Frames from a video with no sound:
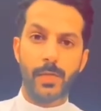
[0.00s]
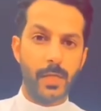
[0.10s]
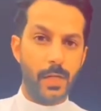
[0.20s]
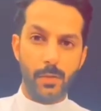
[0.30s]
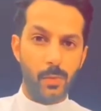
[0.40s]

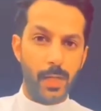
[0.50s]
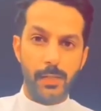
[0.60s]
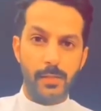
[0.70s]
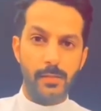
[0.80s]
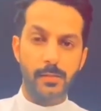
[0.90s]
فانهار
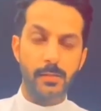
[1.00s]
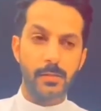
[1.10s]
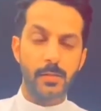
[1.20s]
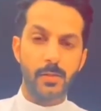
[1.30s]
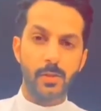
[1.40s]
الولد
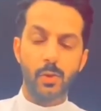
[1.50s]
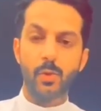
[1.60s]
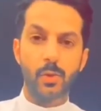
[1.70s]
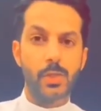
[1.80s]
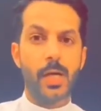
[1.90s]

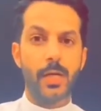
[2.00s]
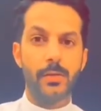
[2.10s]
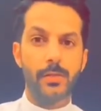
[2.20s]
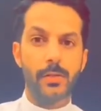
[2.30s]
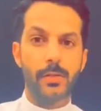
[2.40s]
يقول
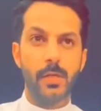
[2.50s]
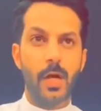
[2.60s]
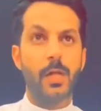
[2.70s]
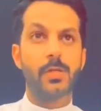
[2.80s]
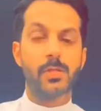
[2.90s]
صعد
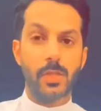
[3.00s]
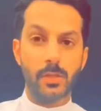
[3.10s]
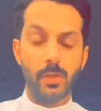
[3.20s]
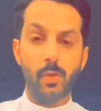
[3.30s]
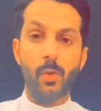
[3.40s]
على
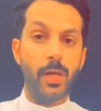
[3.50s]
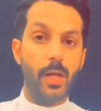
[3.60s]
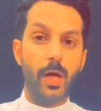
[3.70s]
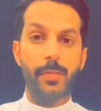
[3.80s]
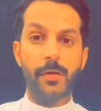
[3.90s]
السطح
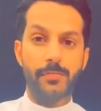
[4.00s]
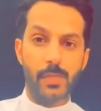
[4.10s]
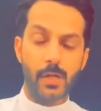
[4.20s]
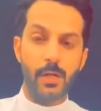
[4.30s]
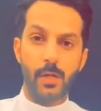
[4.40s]
واللعب
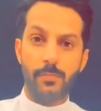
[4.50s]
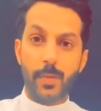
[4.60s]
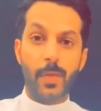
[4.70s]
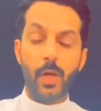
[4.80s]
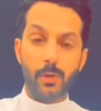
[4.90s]
بنفسه
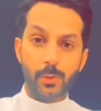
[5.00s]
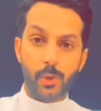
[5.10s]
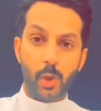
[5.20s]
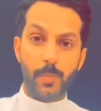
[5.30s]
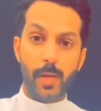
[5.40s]
فبلغ
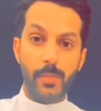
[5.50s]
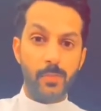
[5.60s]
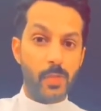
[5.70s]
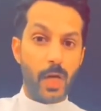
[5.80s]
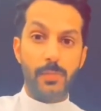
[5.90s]
الدكتور
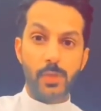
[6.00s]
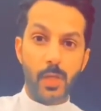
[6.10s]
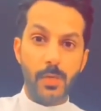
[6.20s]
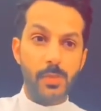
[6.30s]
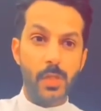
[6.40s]
محمد مشالي
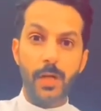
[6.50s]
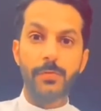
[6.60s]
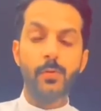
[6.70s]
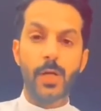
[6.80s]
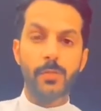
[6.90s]
بسرعة بسرعة
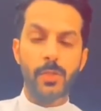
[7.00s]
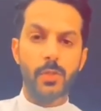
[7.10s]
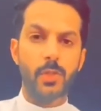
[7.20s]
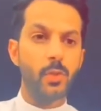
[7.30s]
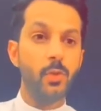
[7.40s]
في ولد
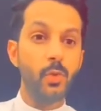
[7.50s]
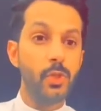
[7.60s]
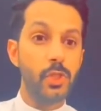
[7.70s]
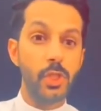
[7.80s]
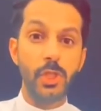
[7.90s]
محترق يقول